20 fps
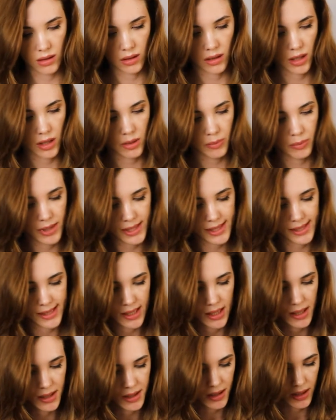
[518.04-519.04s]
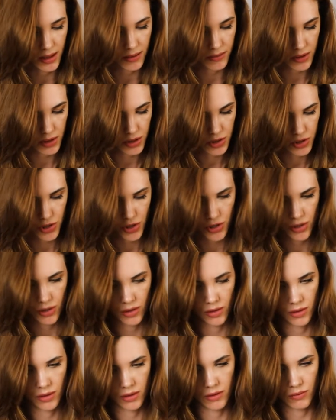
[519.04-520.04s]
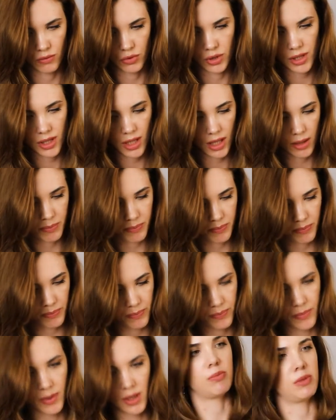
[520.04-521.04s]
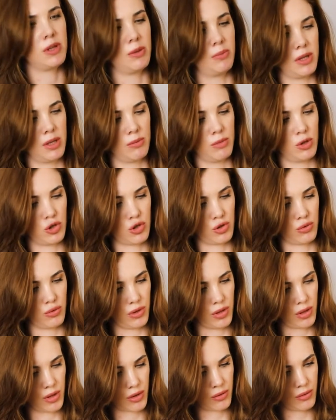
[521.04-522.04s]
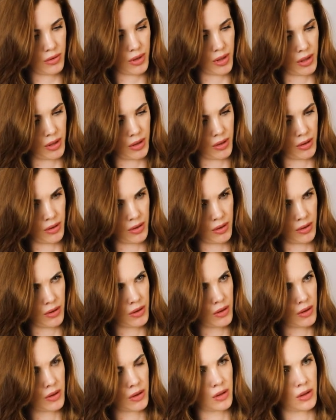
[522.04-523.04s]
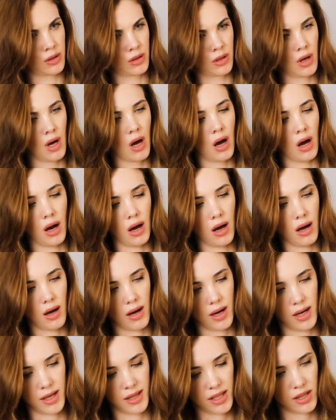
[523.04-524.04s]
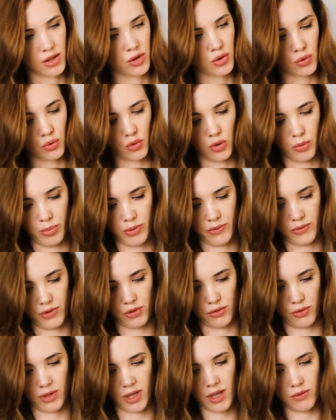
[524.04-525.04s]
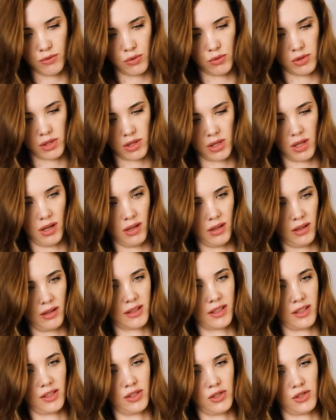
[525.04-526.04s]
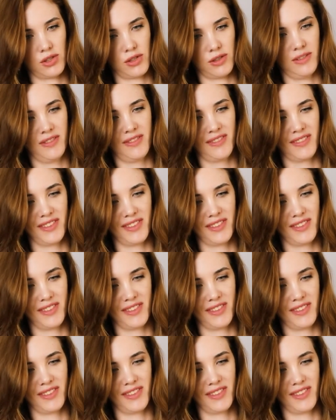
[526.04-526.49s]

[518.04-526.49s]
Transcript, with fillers: И последняя вещь. Вот это я типа не понимаю, что это такое. А, это топ. Все, я его узнала, конечно.